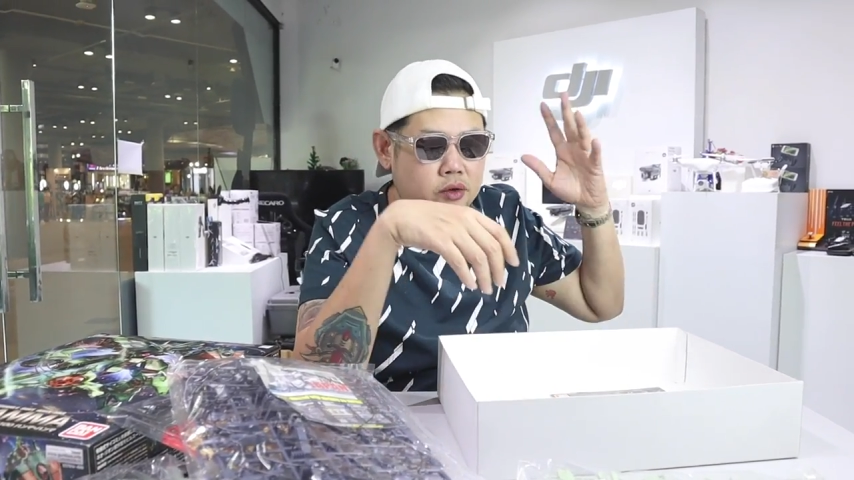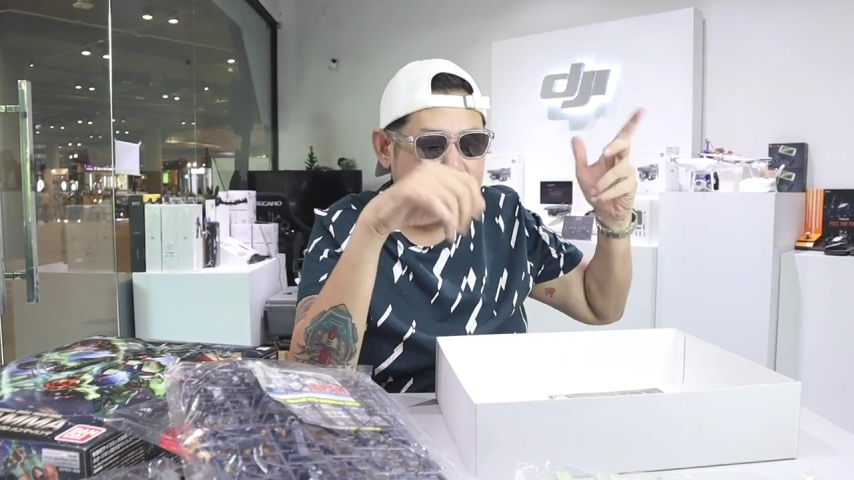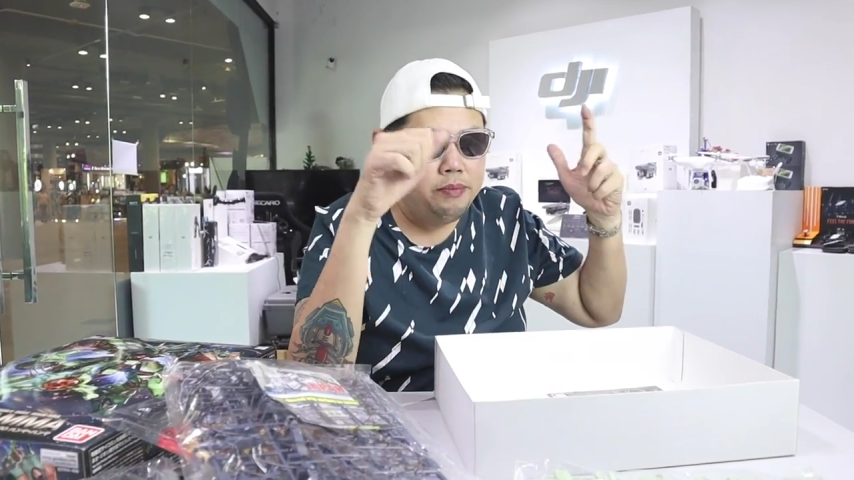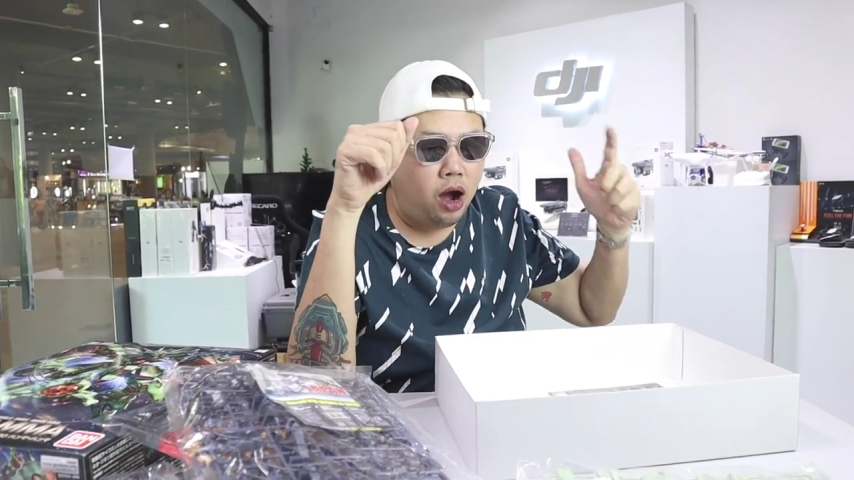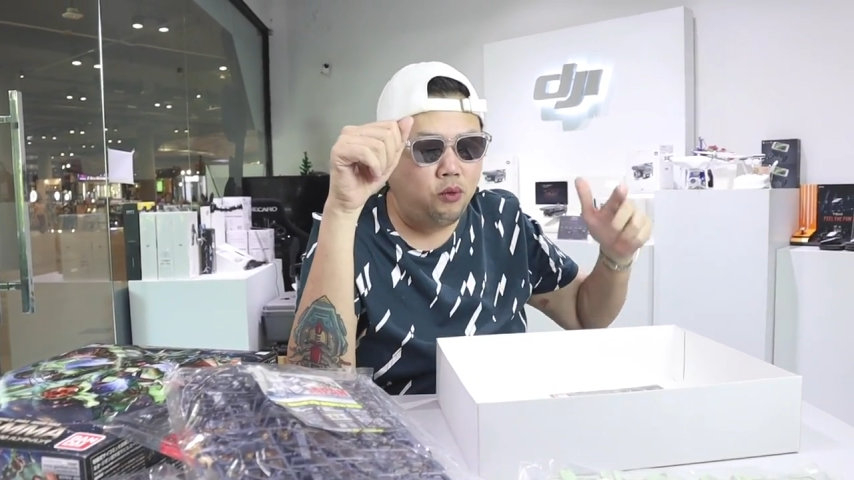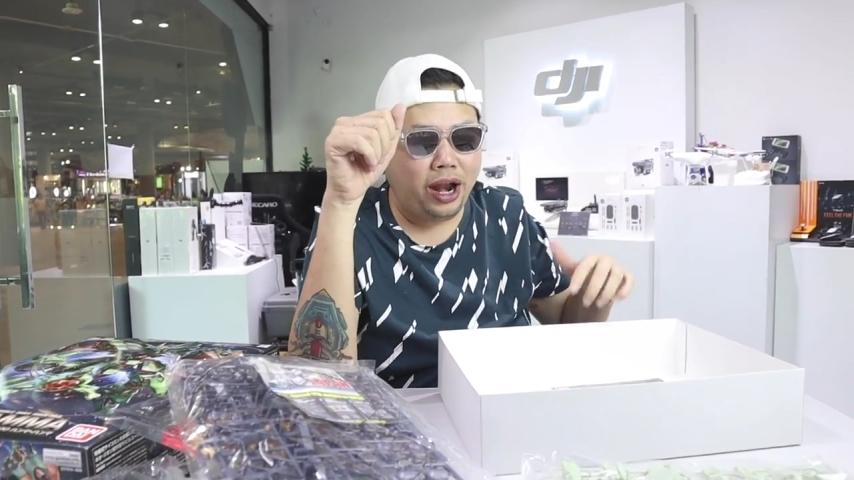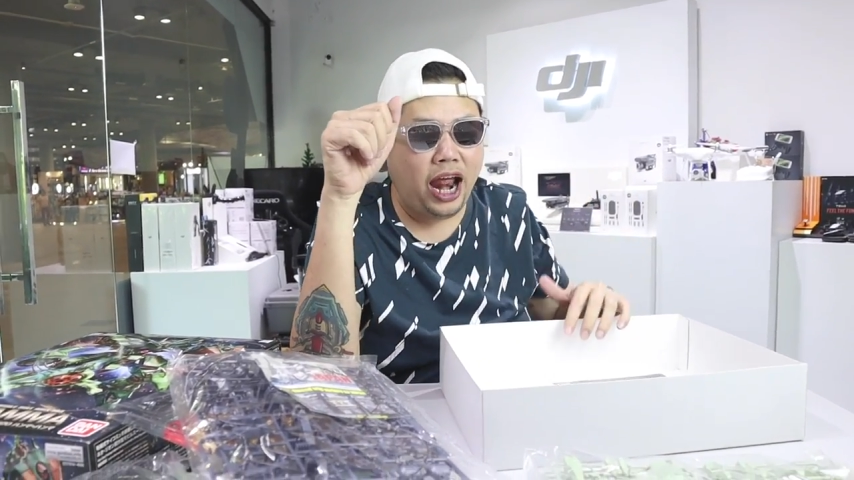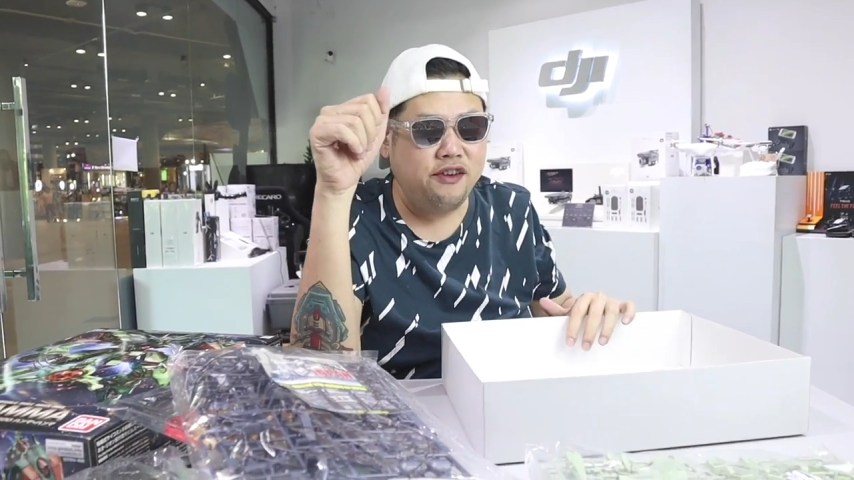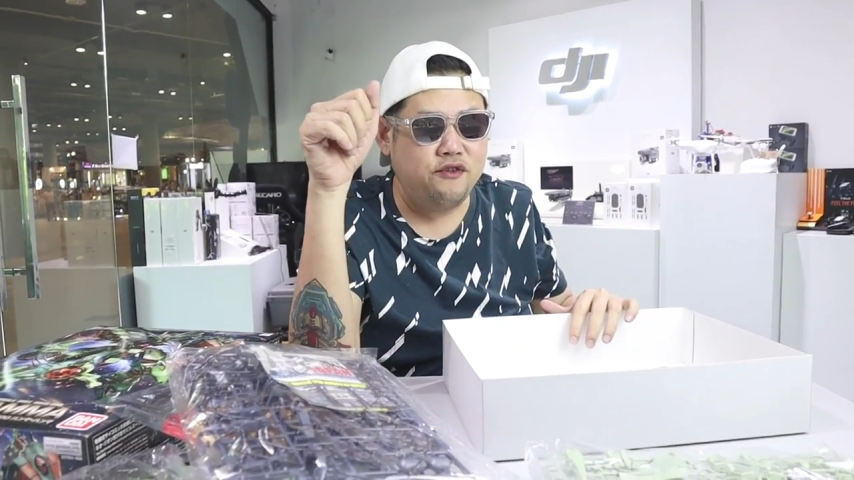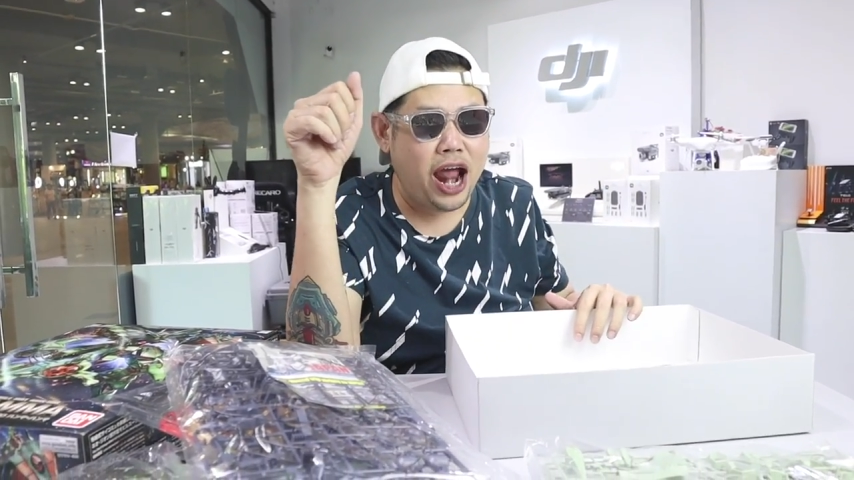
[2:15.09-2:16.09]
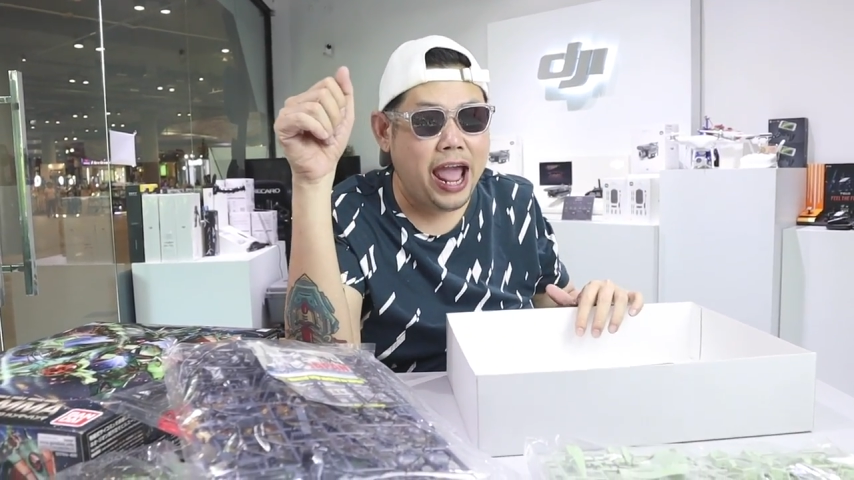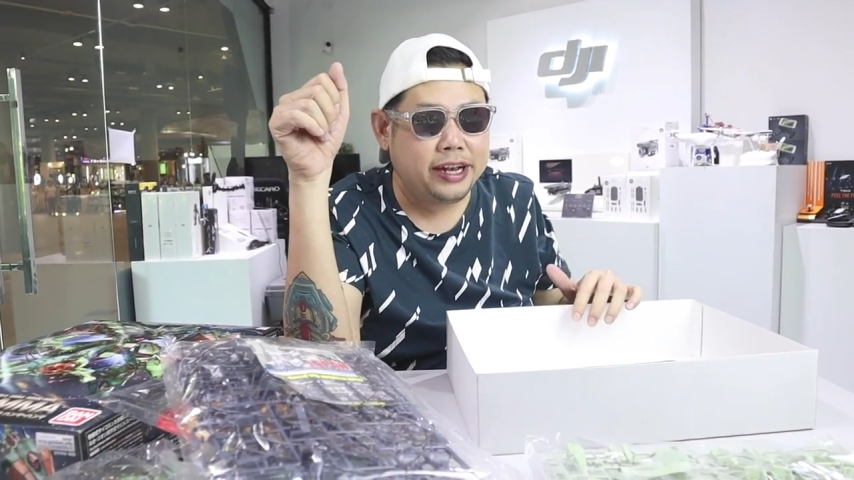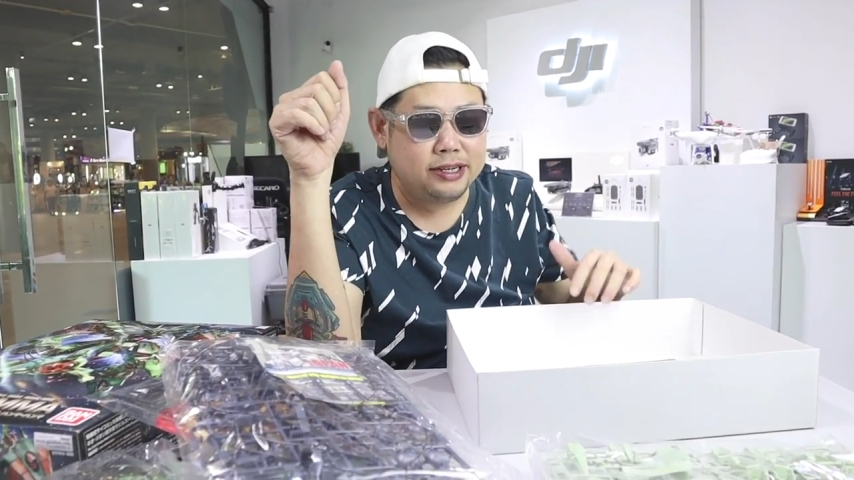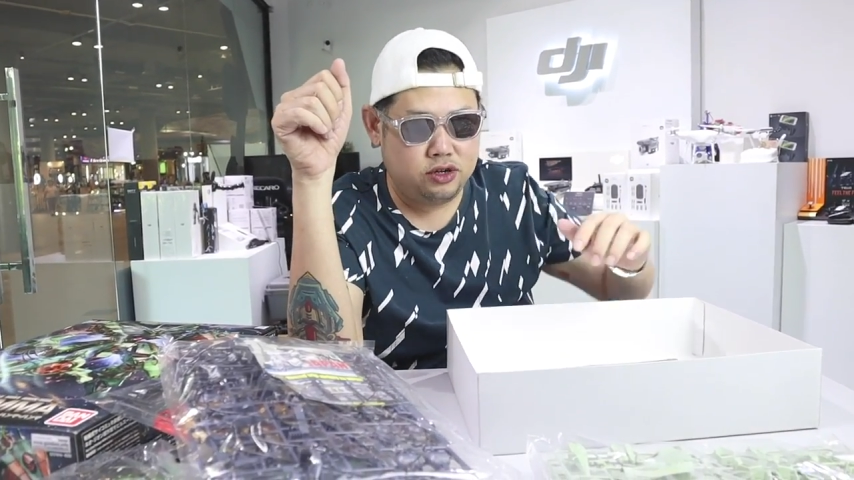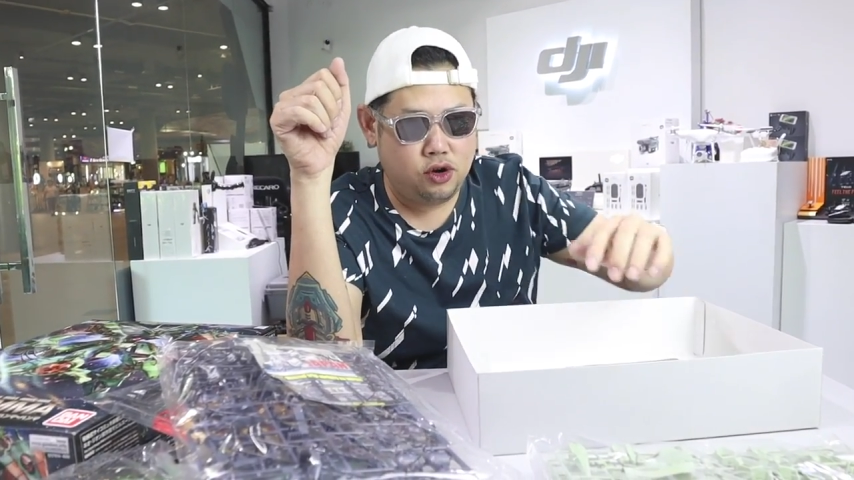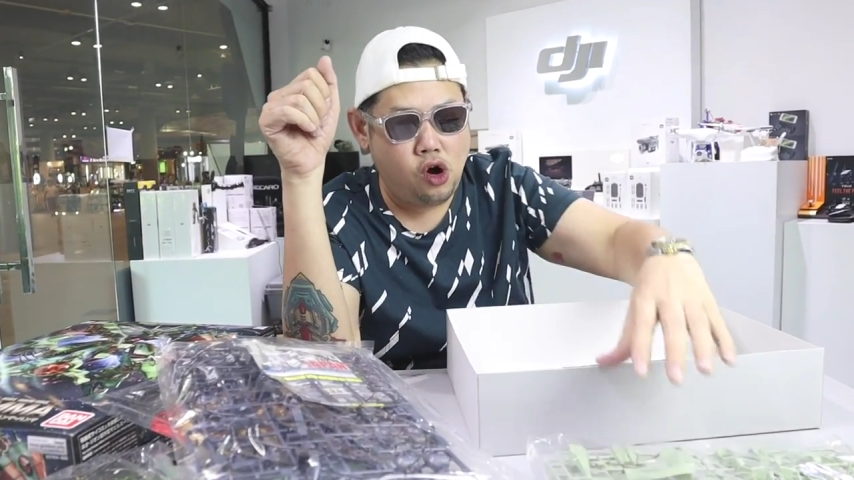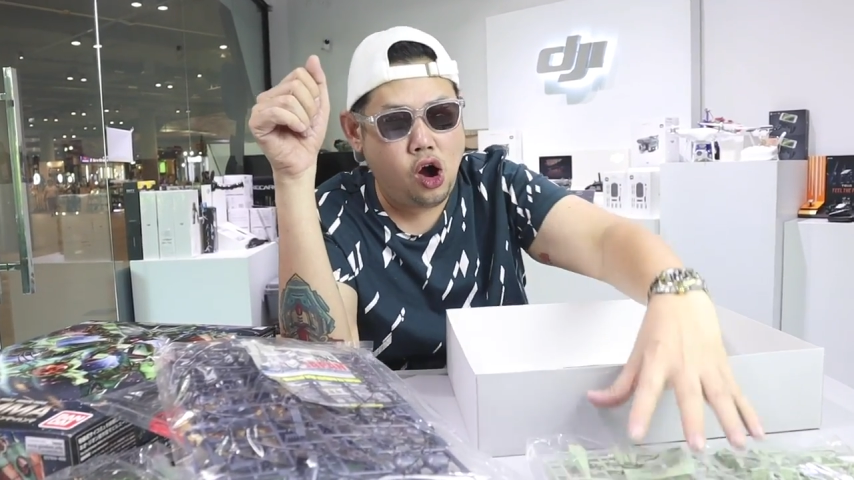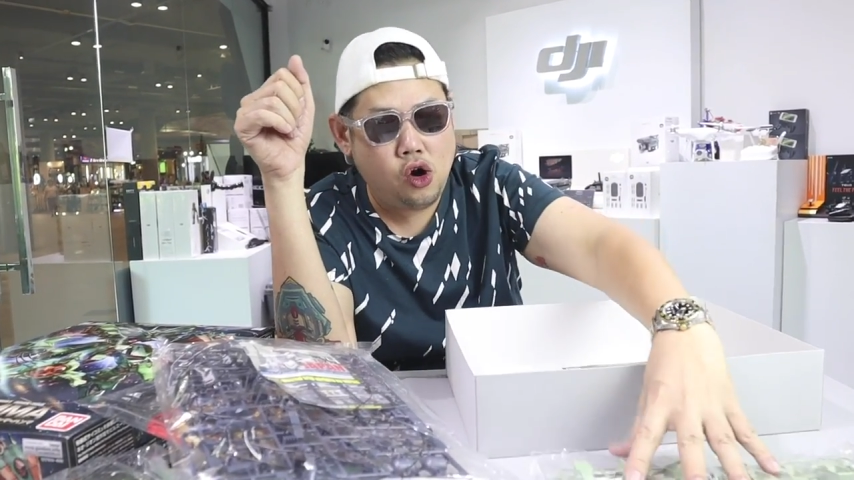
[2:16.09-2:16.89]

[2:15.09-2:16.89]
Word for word: Reborn 100โอ้โห